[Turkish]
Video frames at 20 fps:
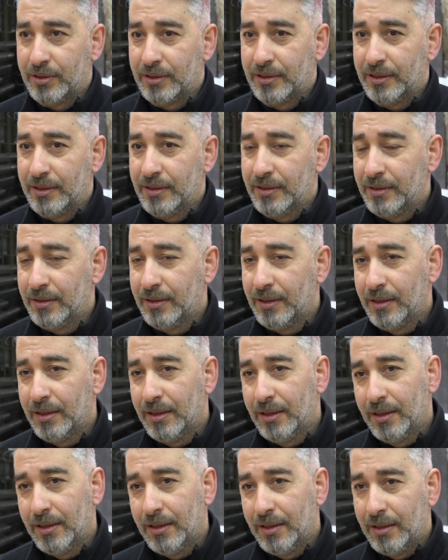için
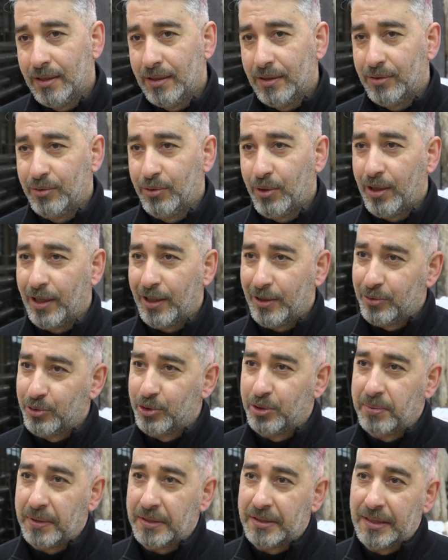doların
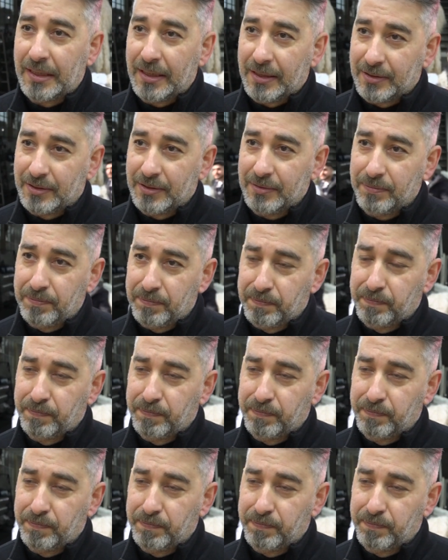düşmesi lazım.